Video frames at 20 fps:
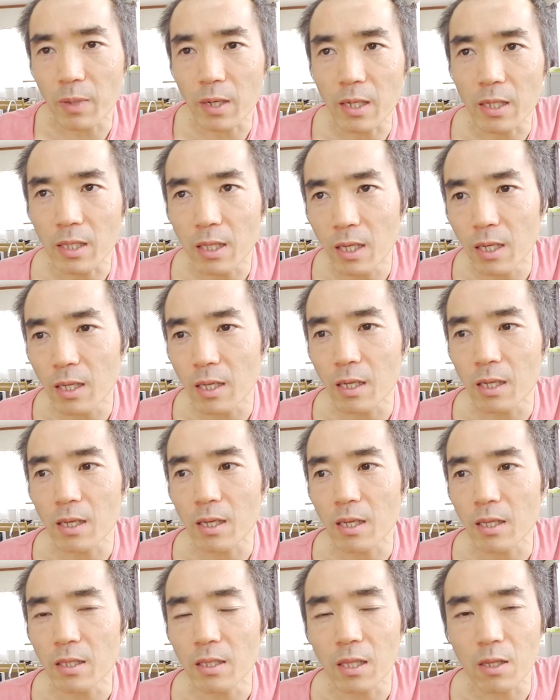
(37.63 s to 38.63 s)
杯で
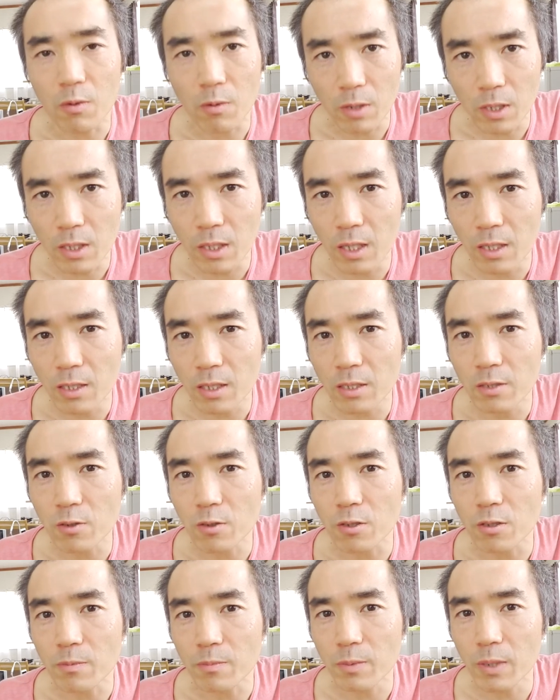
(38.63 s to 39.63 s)
1.5リッター絶
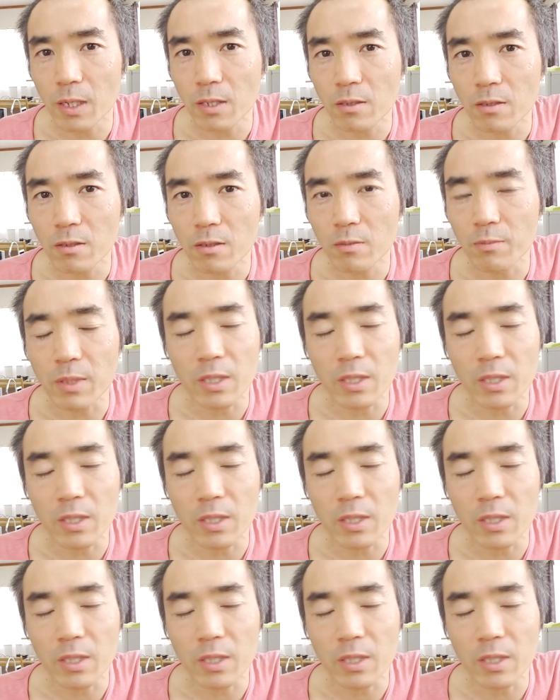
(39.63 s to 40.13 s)
食プラス